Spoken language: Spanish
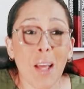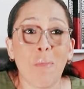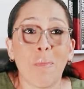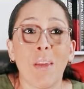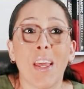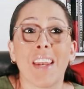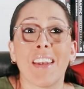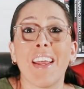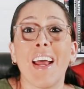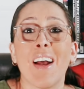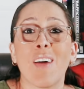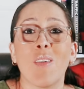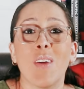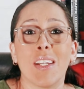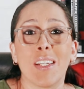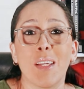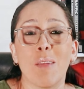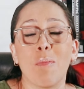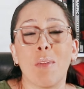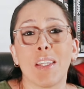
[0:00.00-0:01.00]
las piernas a
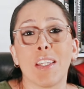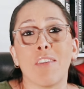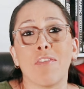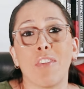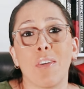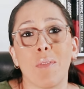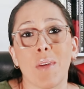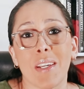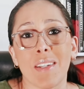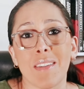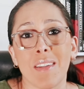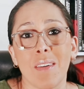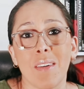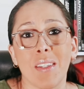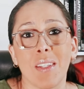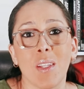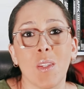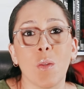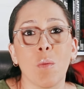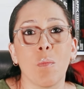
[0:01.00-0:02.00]
cualquier plataforma que está
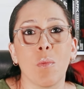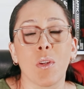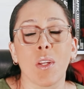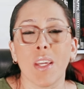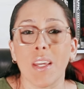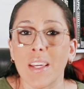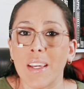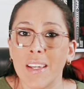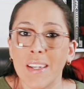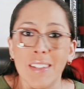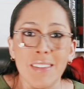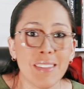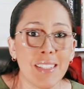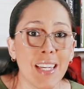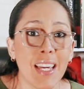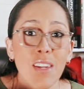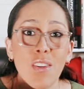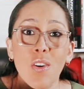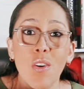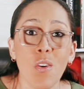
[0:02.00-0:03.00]
vendiendo porque
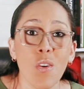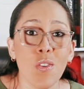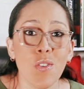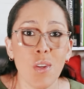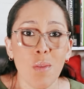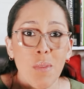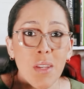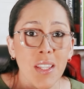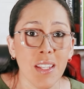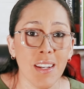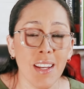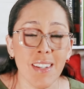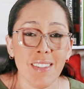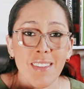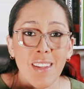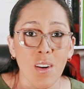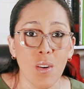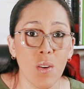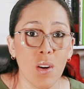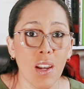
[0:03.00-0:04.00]
si ellos no se meten a
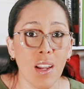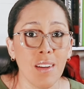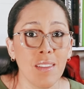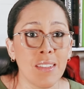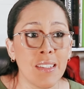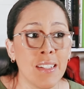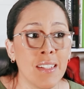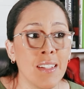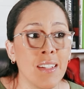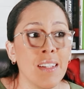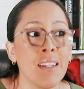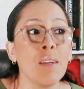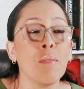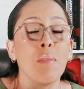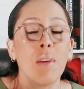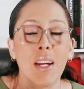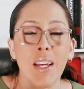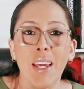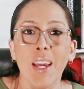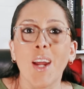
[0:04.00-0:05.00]
esta ola,
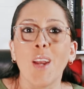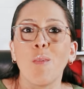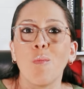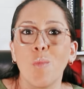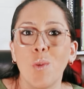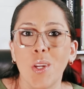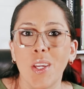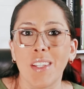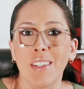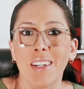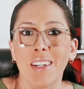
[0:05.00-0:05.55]
va a quedar muy